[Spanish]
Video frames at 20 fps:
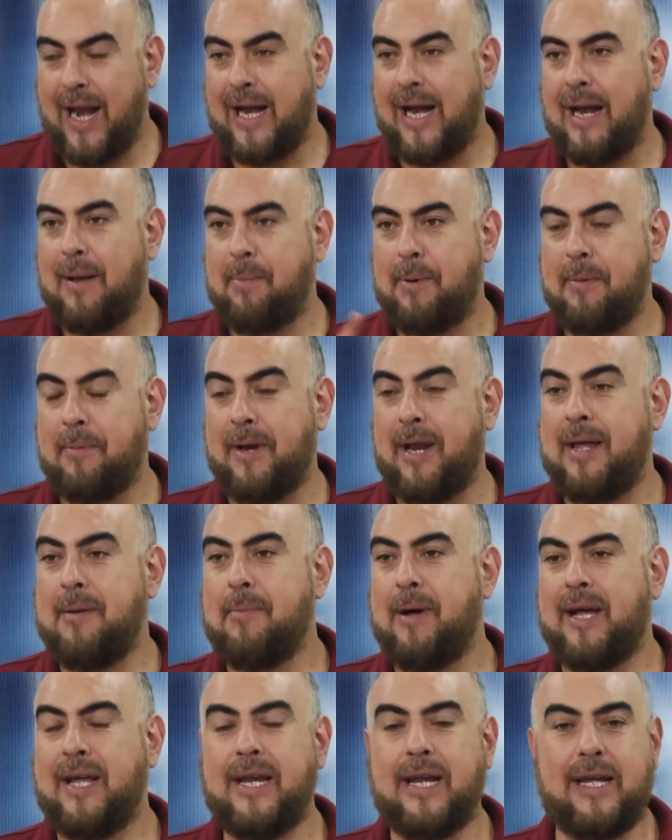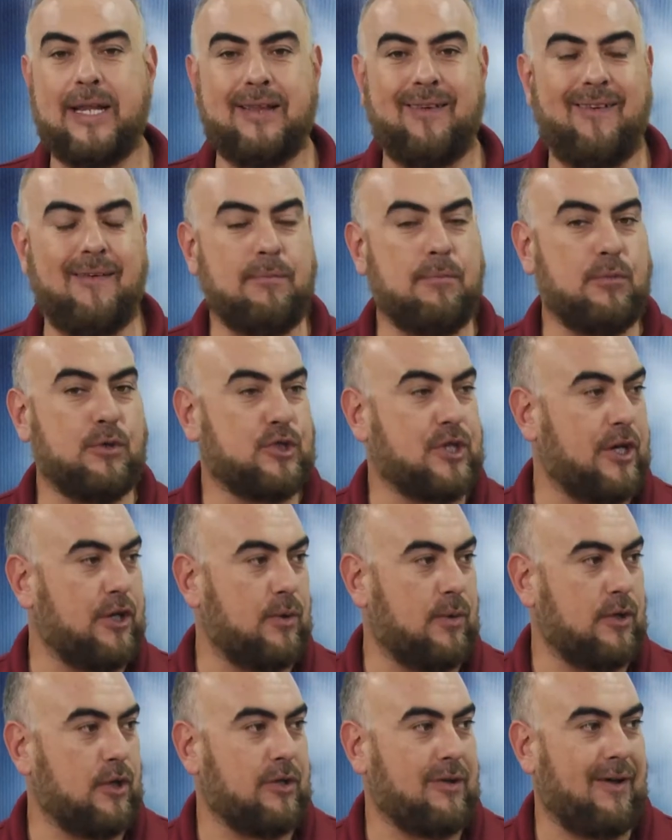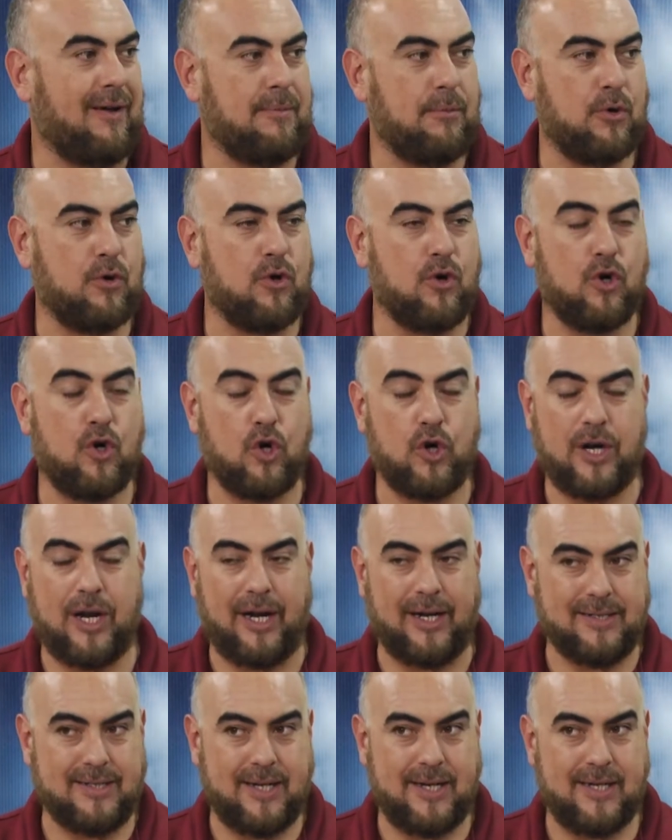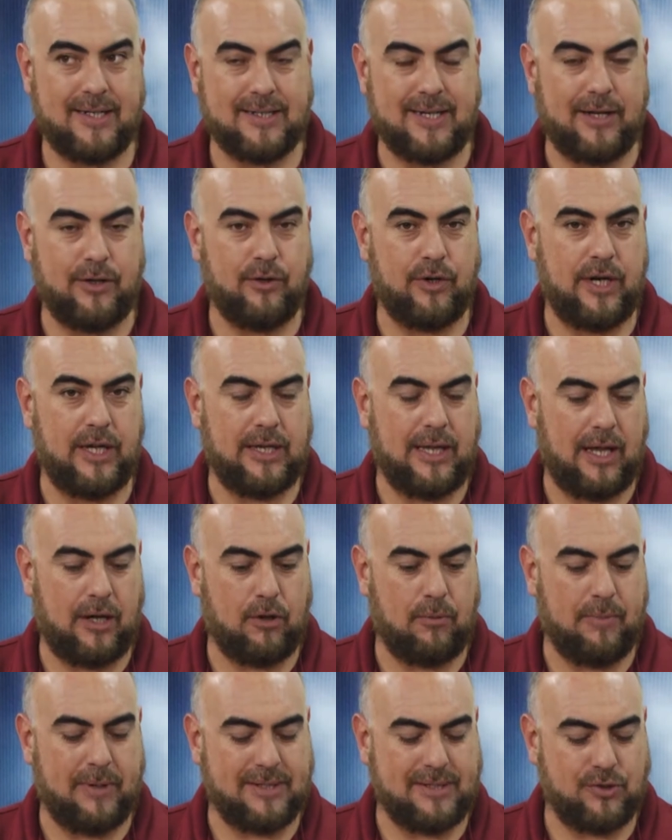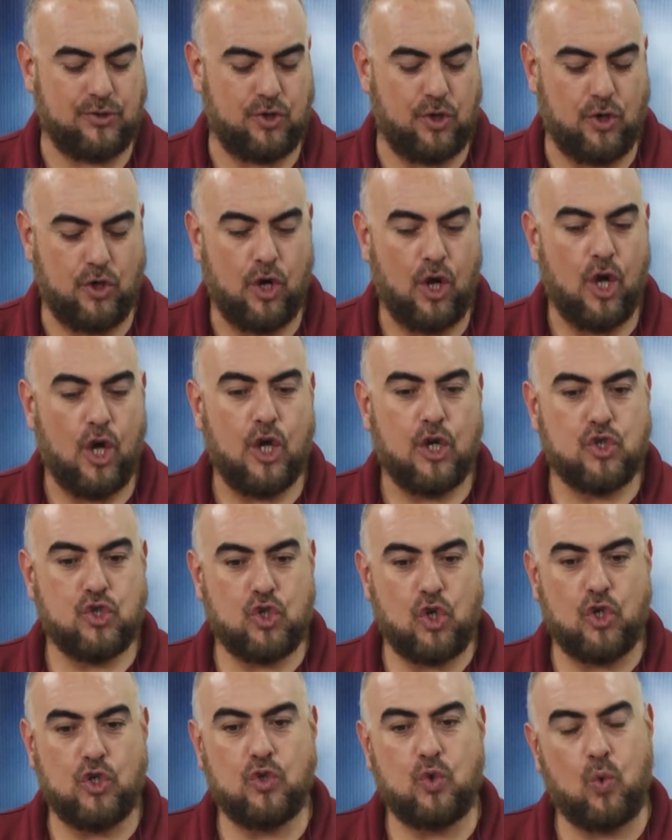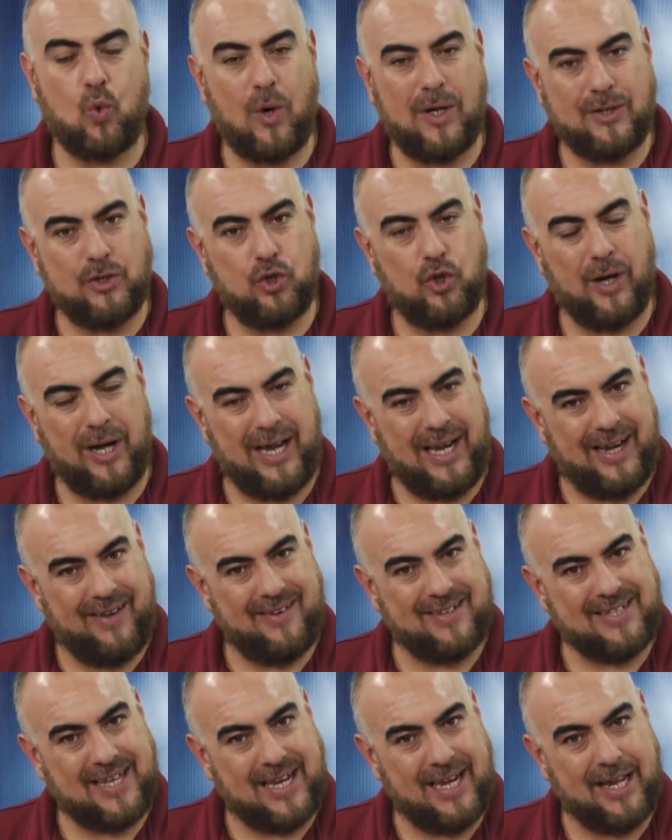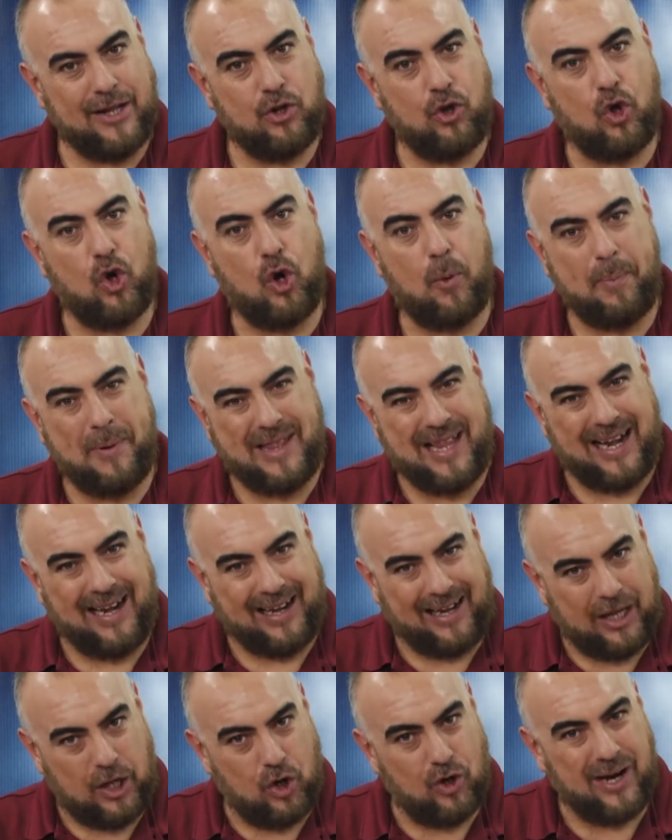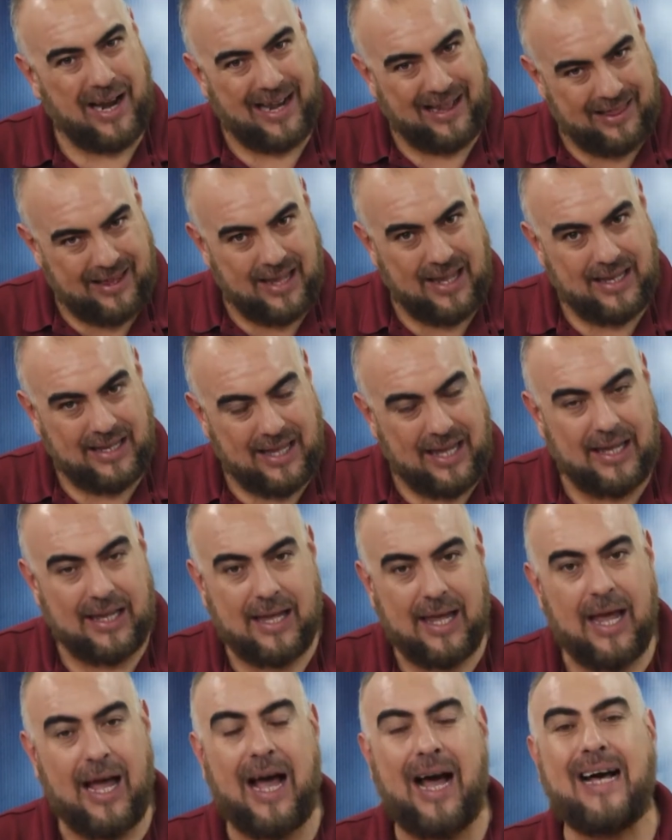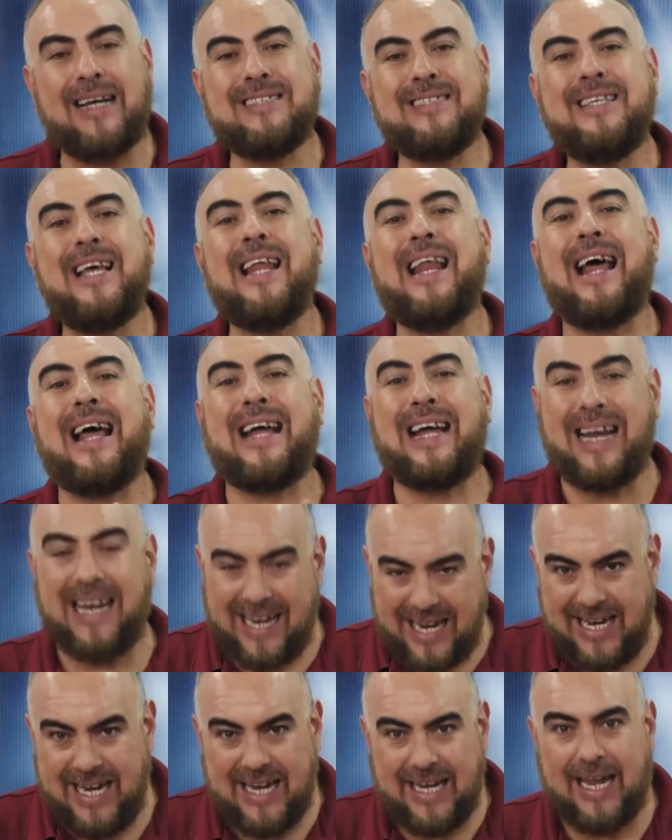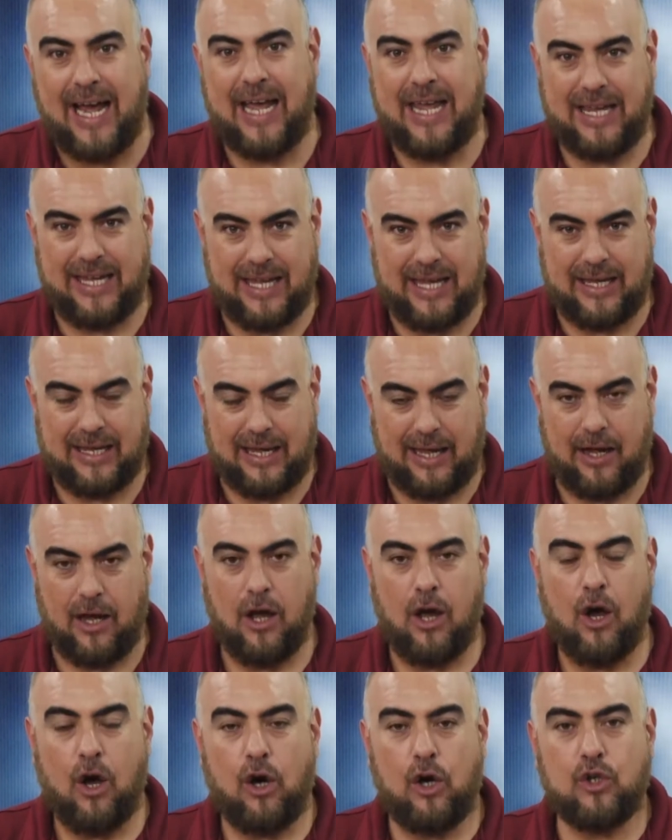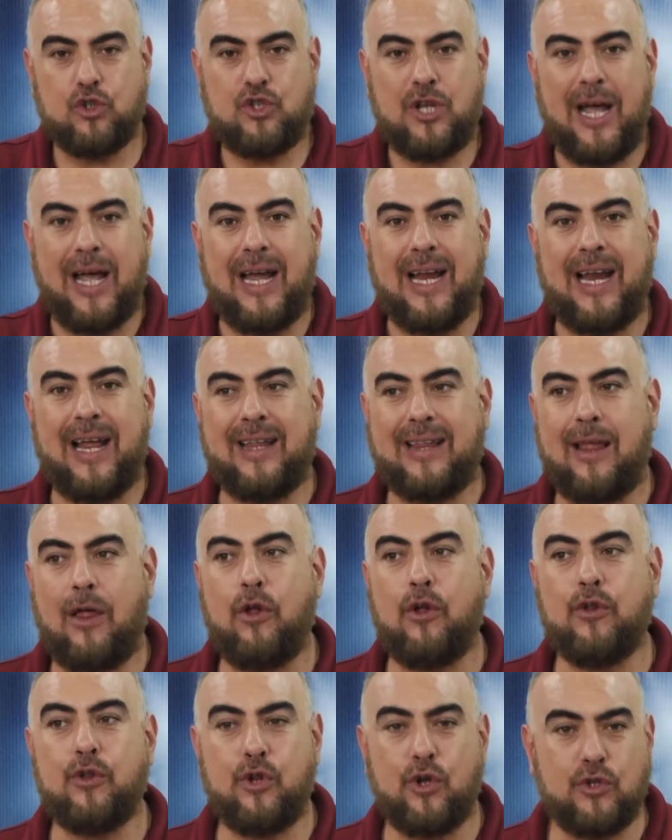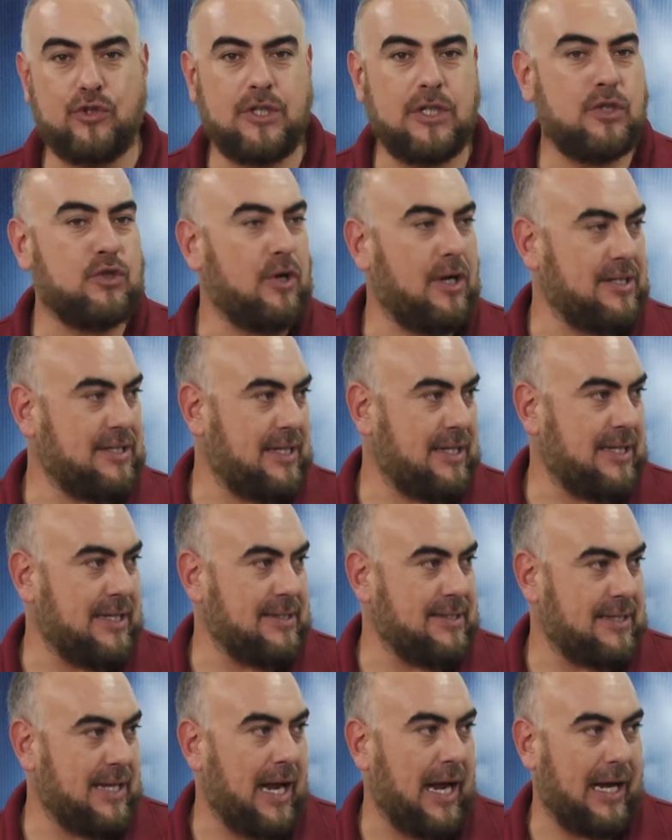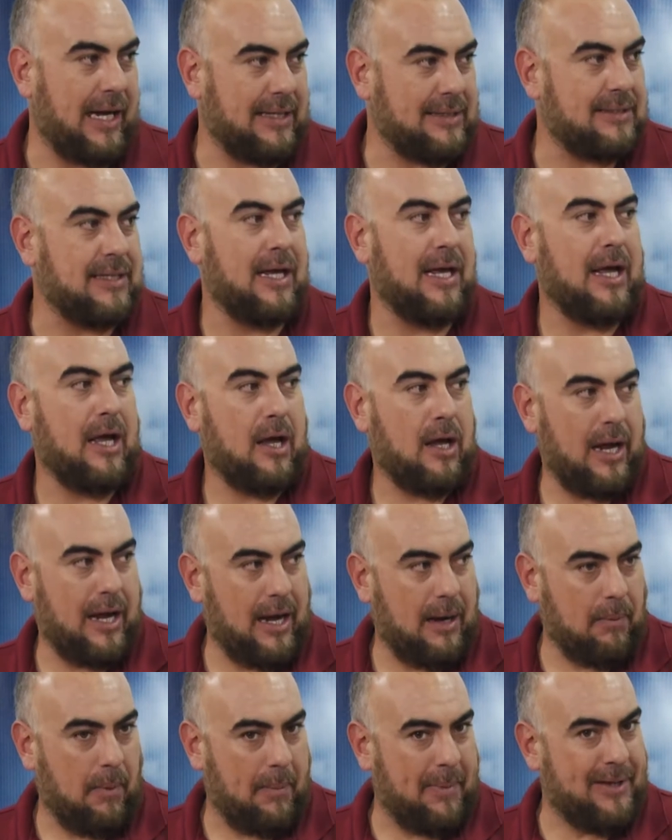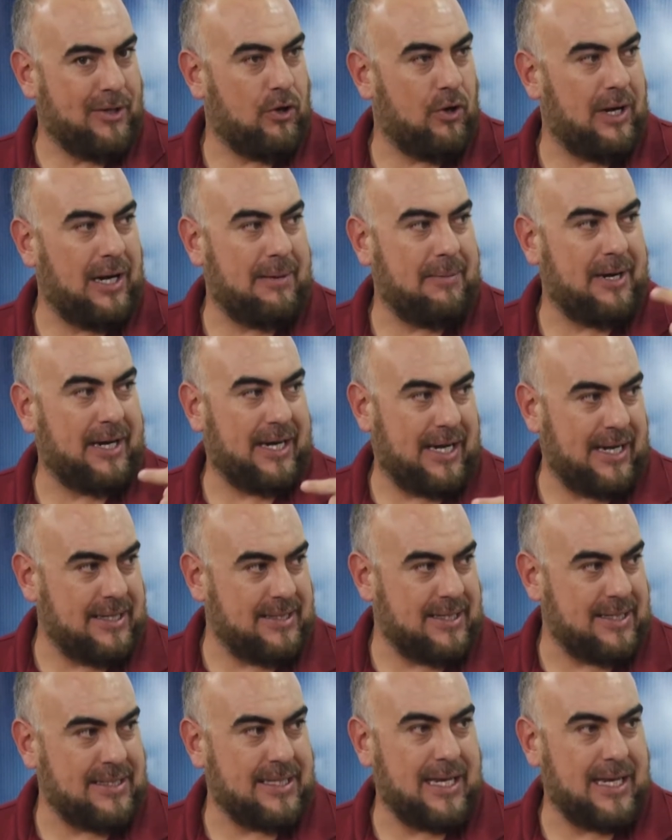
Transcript: que las primeras imágenes que estábamos mostrando cuando estábamos con Jorge recién entrando en esta conversación son cuando él iba saliendo del hospital regional de Iquique hacia la clínica Iquique. O sea, él ha estado en dos centros asistenciales. En el momento de la emergencia se